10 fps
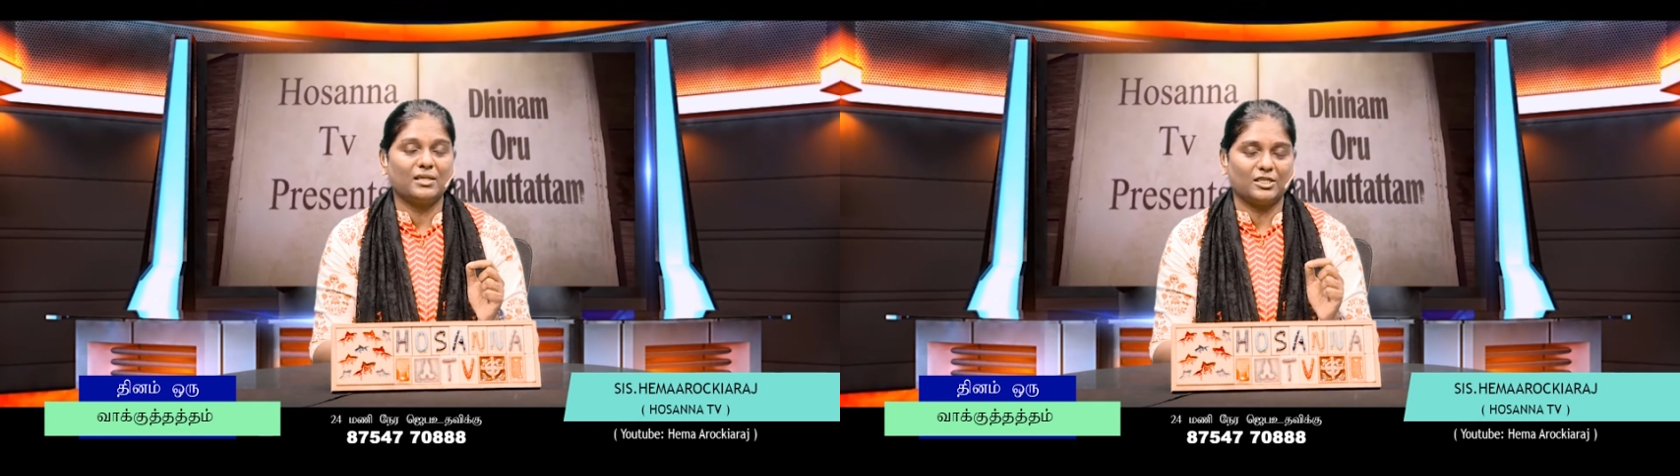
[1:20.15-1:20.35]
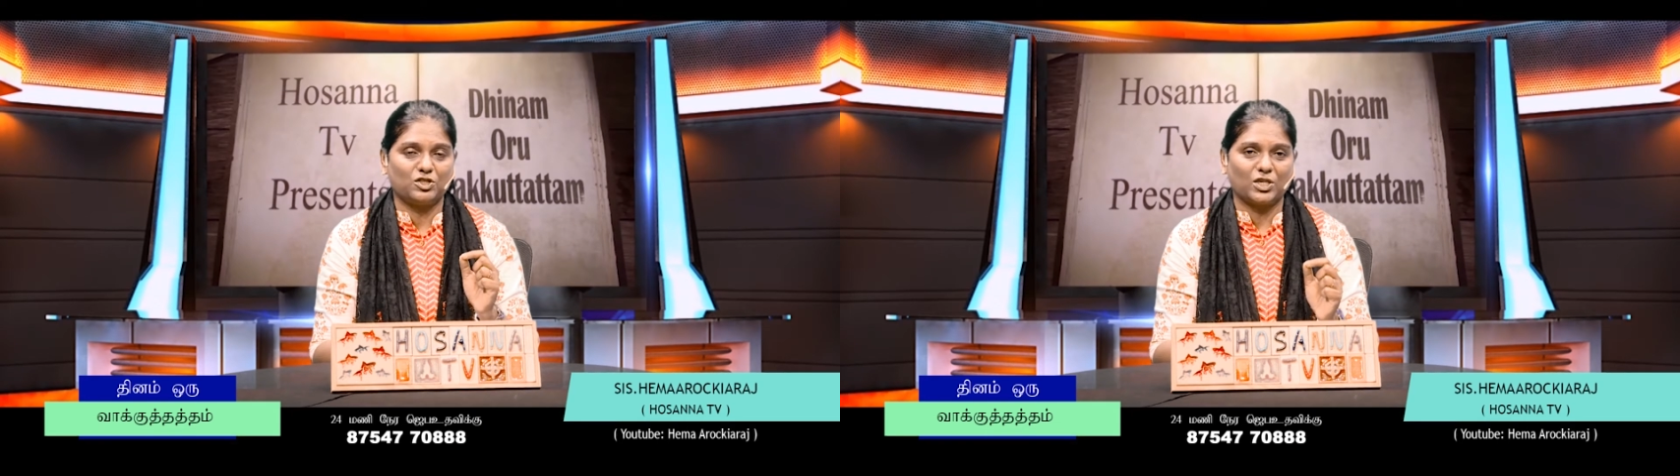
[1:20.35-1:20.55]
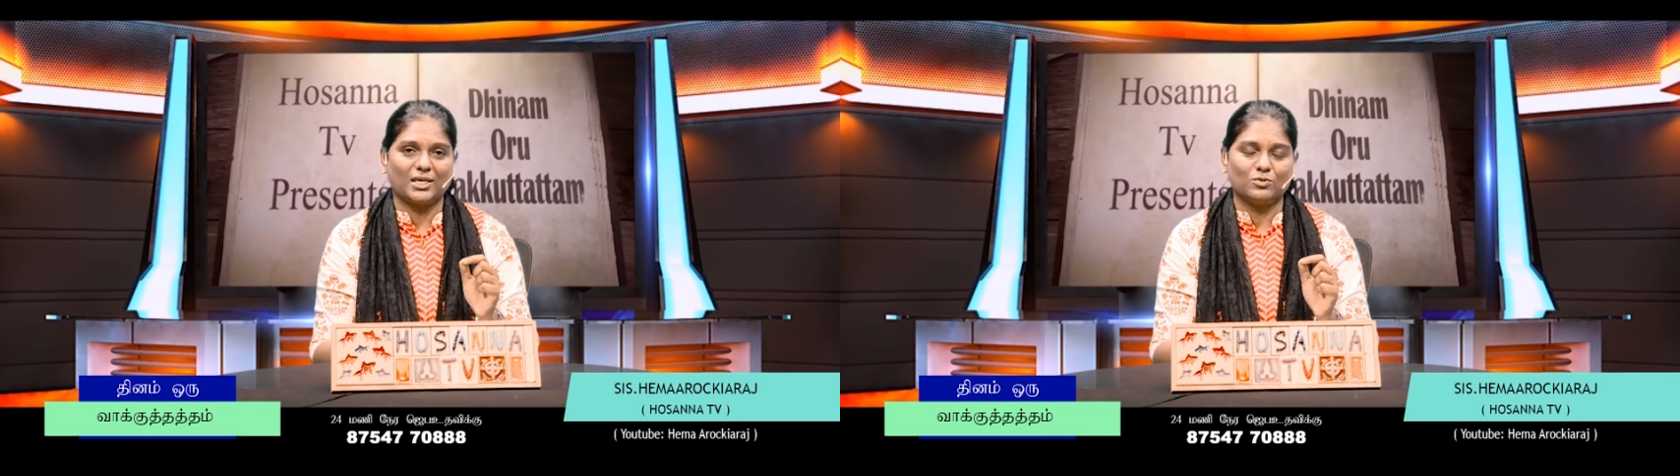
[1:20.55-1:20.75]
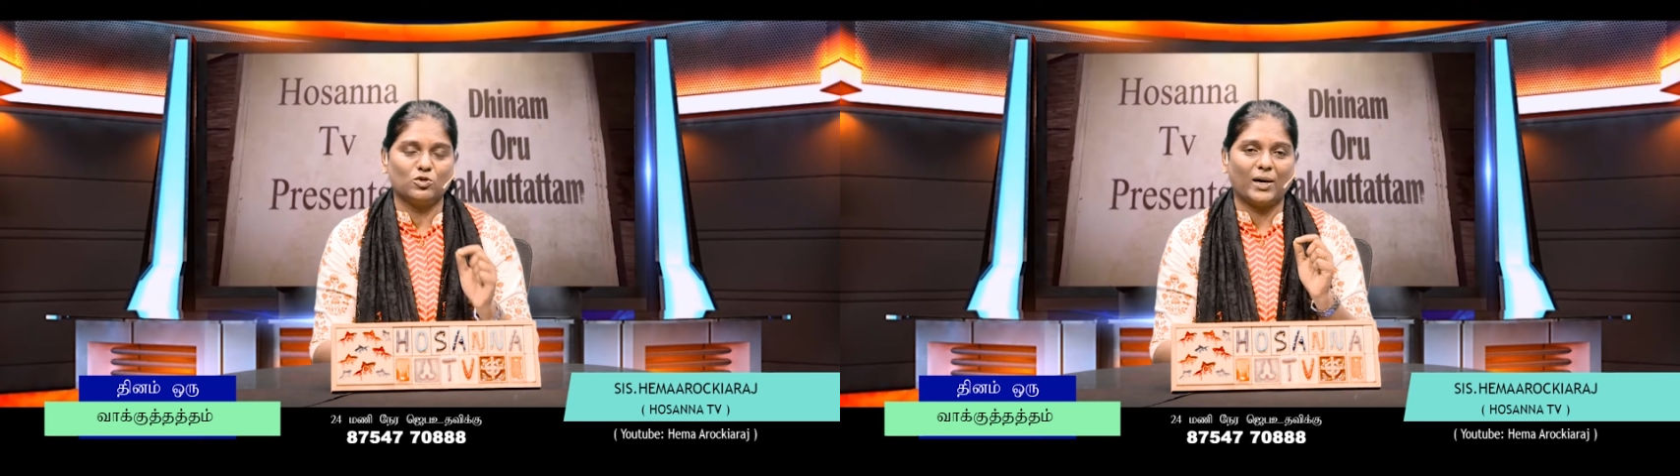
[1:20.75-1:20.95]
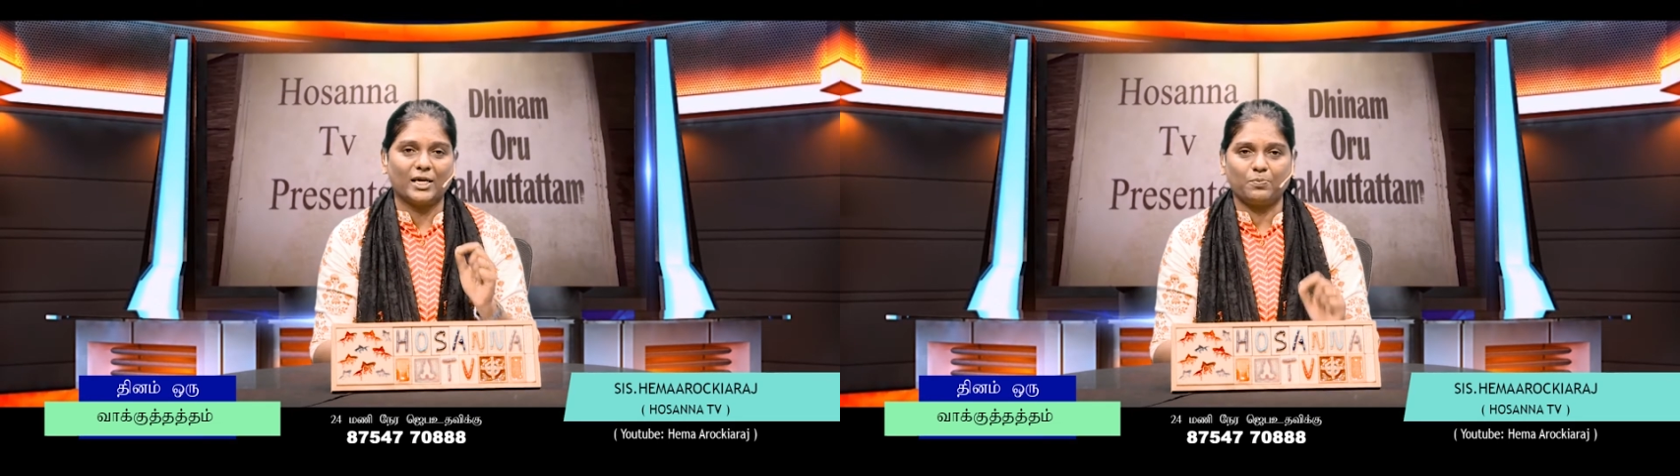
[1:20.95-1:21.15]

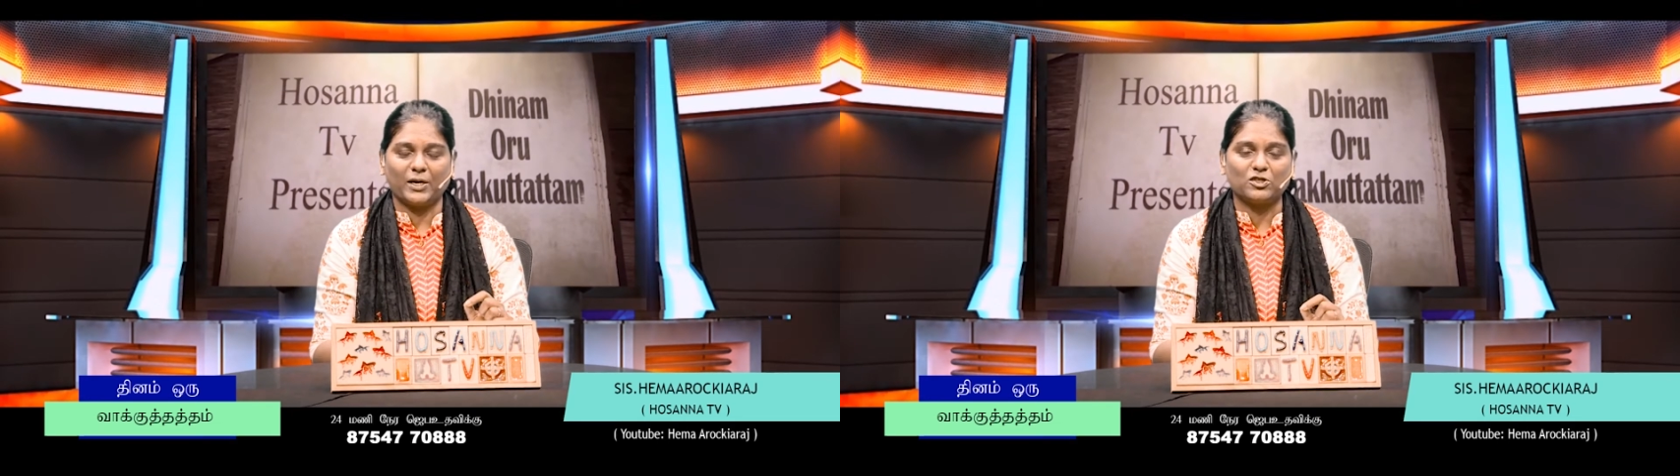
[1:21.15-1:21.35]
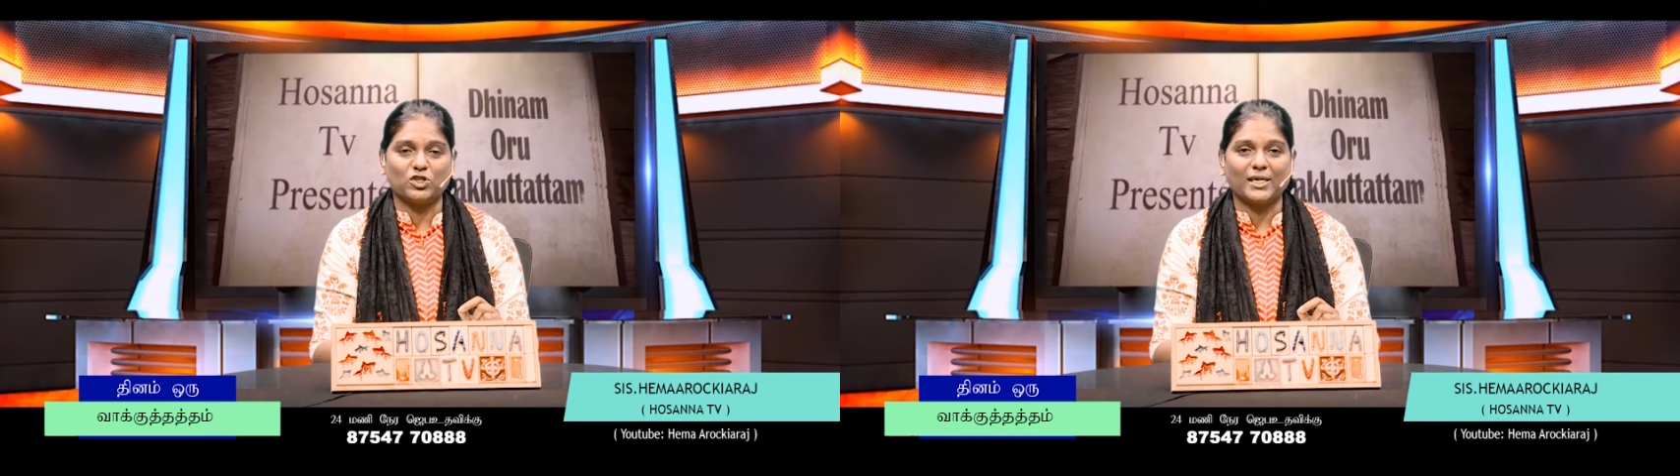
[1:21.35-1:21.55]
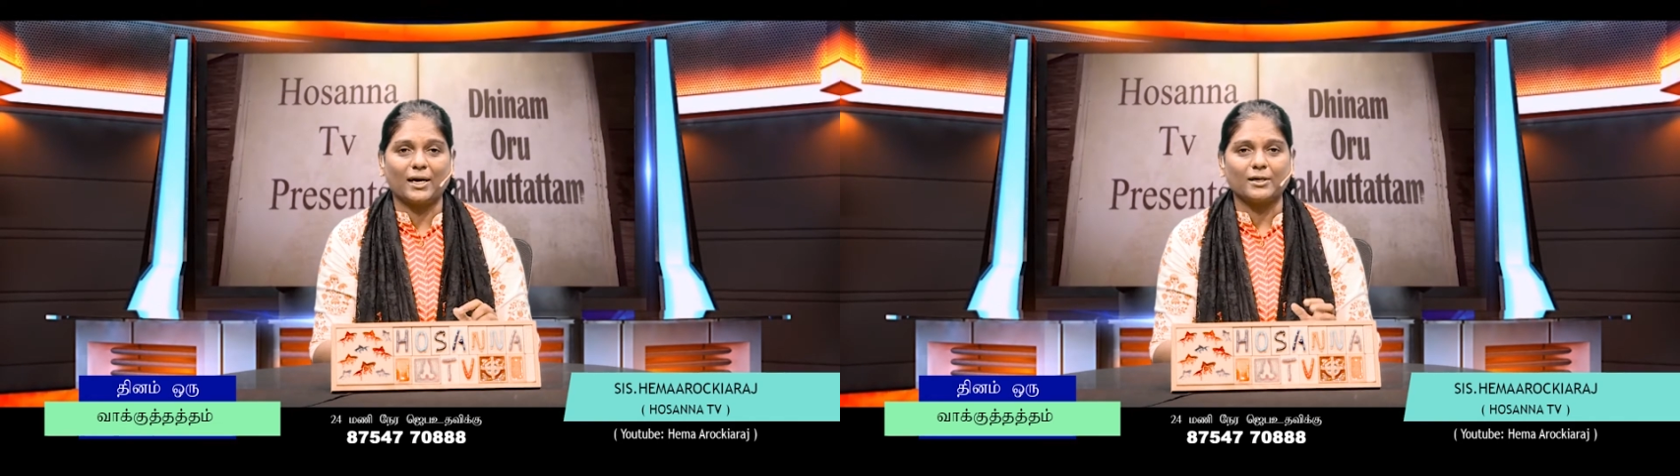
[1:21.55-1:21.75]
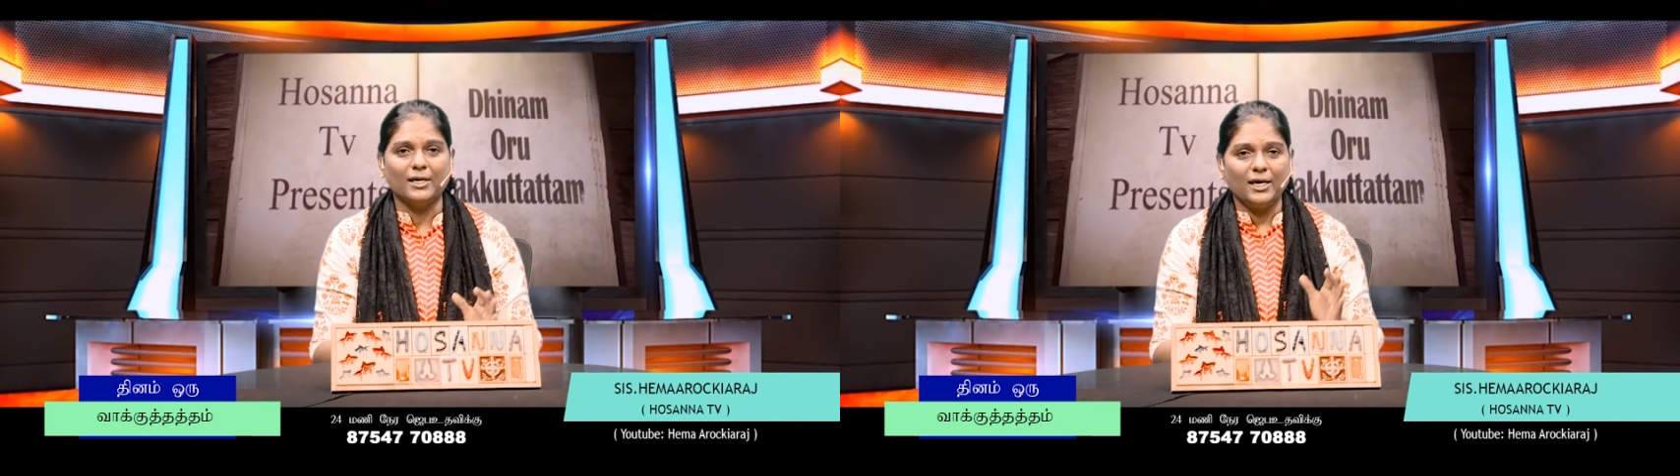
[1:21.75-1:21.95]
தரிசனமுமாய் பேசினார்